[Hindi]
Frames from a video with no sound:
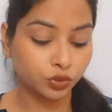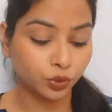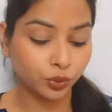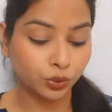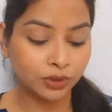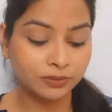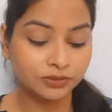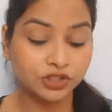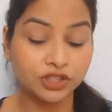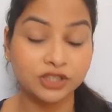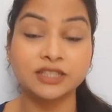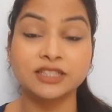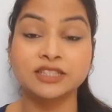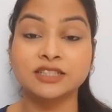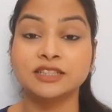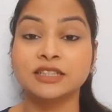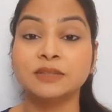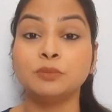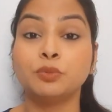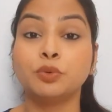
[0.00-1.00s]
थोड़ा जल्दी
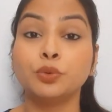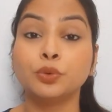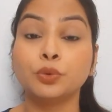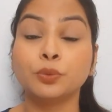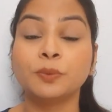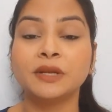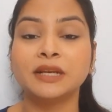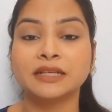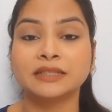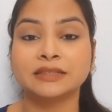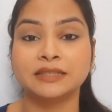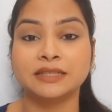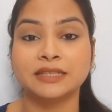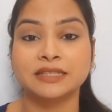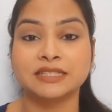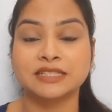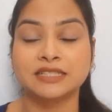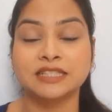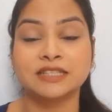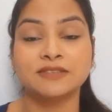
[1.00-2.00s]
जल्दी भूख भी लगती
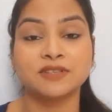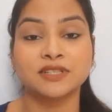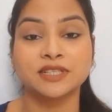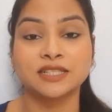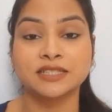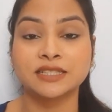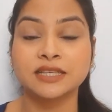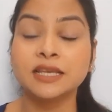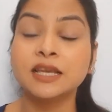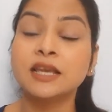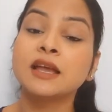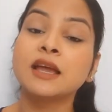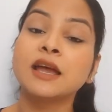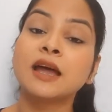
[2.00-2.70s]
है जिसकी वजह से